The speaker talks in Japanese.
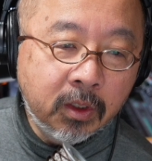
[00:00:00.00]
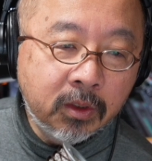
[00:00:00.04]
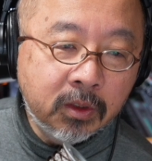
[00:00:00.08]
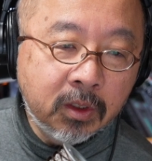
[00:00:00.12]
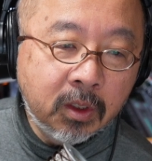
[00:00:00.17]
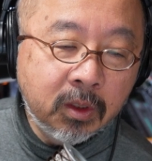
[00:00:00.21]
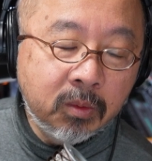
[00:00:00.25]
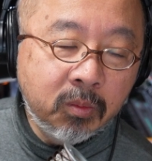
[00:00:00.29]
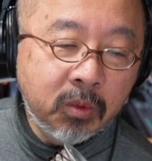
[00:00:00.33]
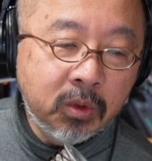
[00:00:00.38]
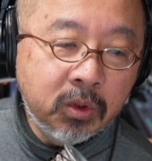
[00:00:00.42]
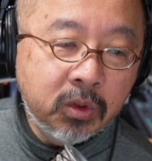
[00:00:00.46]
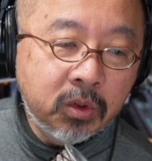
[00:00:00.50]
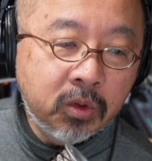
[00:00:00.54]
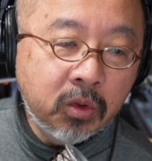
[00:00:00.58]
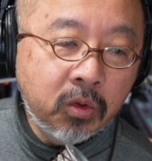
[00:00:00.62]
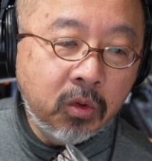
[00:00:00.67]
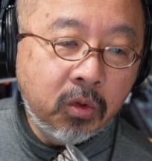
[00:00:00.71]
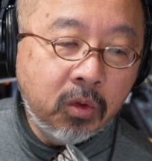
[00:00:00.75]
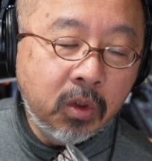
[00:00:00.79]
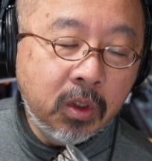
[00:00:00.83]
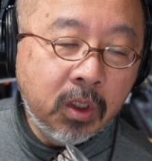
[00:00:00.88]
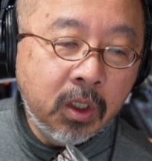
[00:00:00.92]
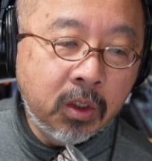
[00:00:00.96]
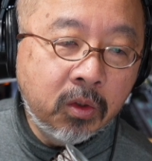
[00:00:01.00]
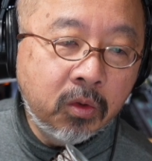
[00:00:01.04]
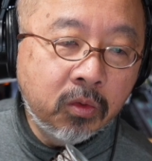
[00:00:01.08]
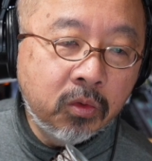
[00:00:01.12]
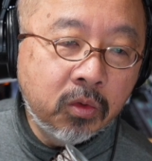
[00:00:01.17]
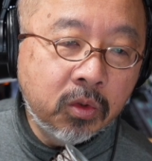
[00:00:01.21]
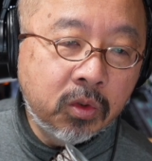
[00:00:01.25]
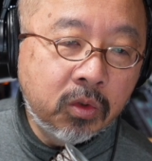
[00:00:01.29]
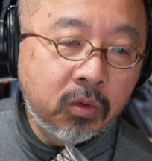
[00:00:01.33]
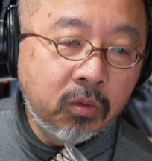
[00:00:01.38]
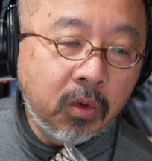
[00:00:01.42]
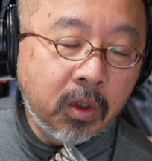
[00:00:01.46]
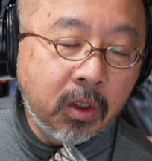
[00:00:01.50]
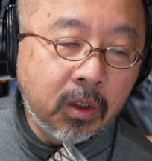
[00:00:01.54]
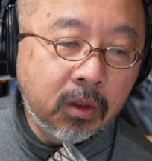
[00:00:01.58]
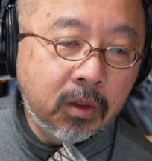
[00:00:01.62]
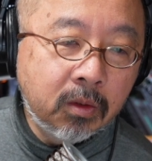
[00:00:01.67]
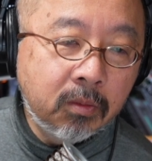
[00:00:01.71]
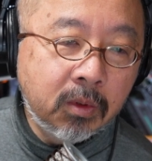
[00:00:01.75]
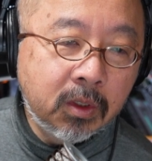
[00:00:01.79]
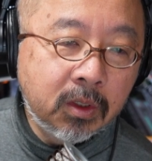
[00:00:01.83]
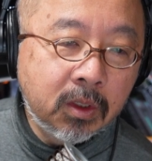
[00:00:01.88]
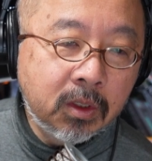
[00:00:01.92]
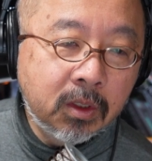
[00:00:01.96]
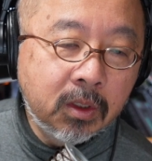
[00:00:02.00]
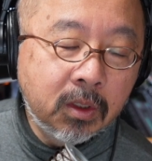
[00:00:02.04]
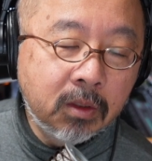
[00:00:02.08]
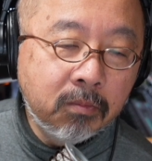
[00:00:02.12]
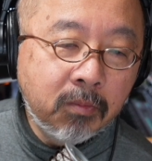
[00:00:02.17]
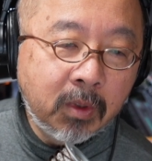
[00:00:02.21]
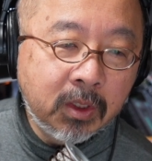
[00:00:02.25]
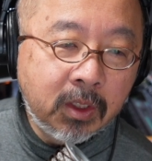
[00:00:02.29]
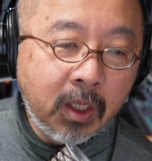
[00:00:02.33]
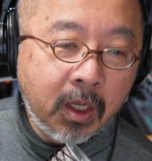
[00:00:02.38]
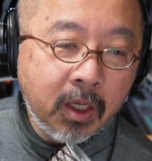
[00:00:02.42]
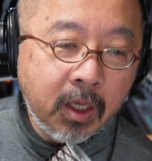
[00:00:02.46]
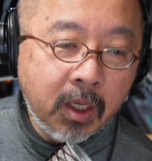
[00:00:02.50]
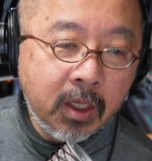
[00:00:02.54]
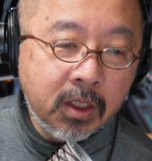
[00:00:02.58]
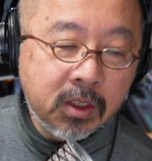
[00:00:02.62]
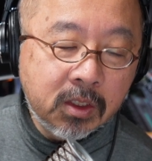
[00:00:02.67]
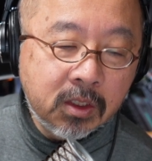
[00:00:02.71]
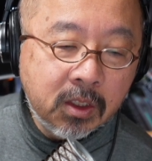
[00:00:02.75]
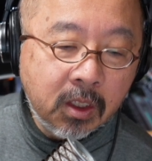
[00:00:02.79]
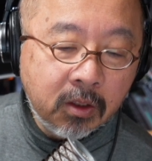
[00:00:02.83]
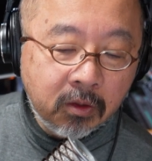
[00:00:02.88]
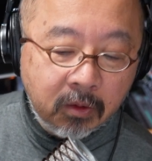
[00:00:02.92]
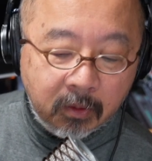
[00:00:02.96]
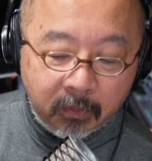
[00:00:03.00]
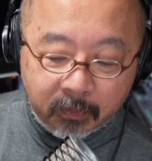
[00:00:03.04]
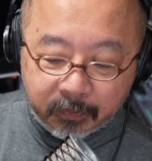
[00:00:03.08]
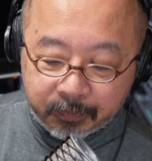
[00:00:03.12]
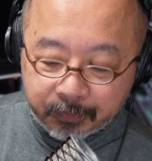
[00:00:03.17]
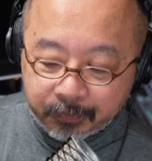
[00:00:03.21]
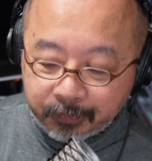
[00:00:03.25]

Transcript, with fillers: いですけども一応影響としては、まあ、大編成の、